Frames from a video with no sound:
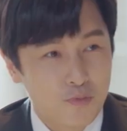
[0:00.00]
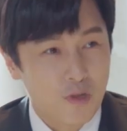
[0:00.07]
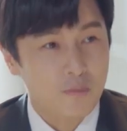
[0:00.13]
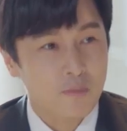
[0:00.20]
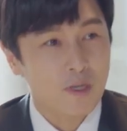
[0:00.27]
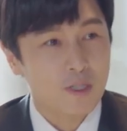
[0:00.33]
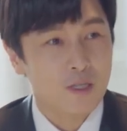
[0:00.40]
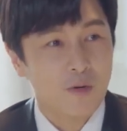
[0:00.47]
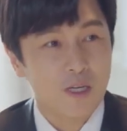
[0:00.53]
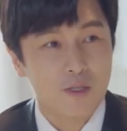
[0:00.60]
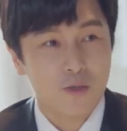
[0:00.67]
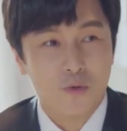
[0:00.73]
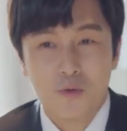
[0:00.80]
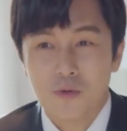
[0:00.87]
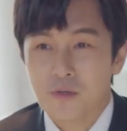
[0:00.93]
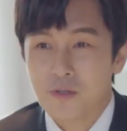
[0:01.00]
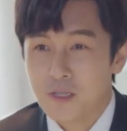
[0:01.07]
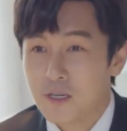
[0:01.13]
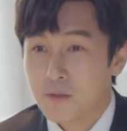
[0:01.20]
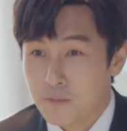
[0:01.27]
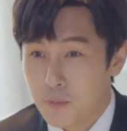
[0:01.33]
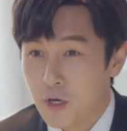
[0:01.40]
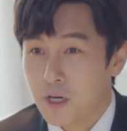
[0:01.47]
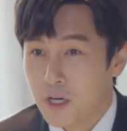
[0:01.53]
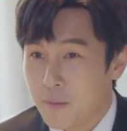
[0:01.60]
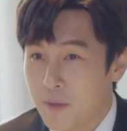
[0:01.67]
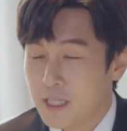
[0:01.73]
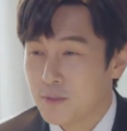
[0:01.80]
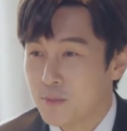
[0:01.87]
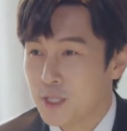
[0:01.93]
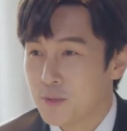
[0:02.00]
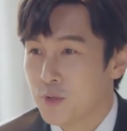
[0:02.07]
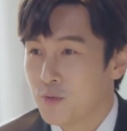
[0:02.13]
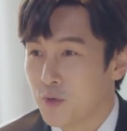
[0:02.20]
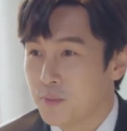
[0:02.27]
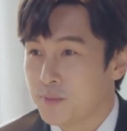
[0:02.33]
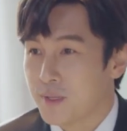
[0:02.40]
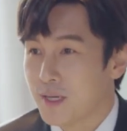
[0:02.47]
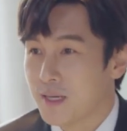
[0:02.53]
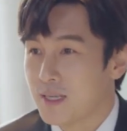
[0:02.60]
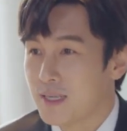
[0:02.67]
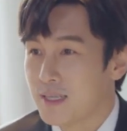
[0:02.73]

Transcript: 부담 갖지 마시고 그냥 편하게 말씀하시면 됩니다.